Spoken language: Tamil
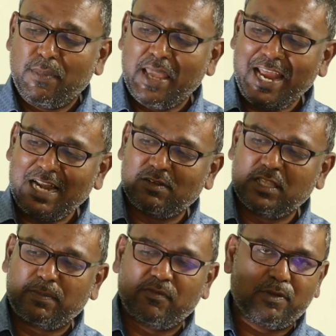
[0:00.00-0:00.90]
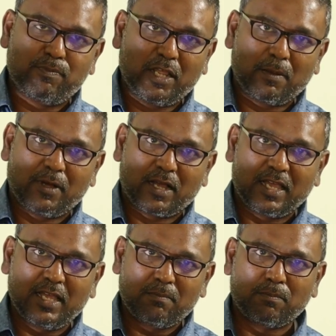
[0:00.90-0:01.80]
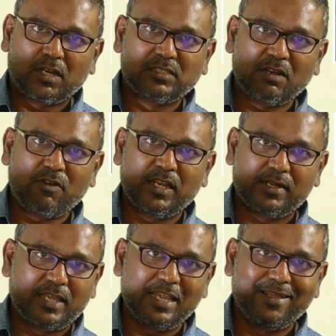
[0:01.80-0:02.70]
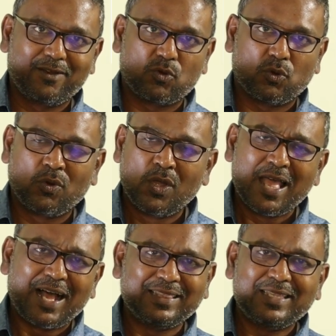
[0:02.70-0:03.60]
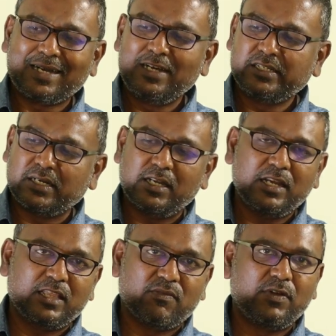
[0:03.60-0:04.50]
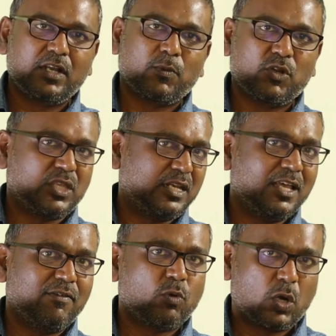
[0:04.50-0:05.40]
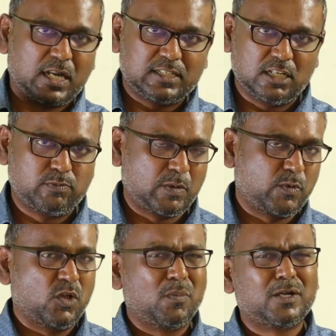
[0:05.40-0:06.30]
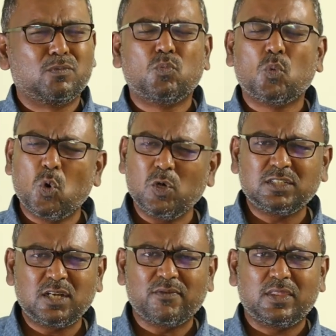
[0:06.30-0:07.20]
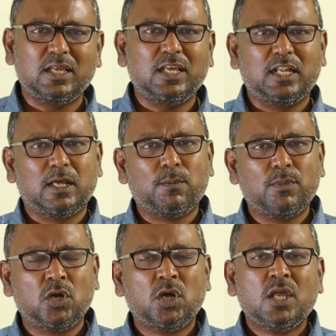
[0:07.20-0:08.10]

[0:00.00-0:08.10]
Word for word: மேலே வந்து இப்படி ஃபிட் பண்ணியிருப்பாங்க ரிசர்வாயர் கீழே இருக்கும் அந்த கண்டிஷனில் நீங்கள் இந்த ஃபில்டர் மட்டும் தனியாகவே உங்களால் சேஞ்ச் பண்ண முடியும் பட் மோஸ்ட் ஆஃப் த நம்ம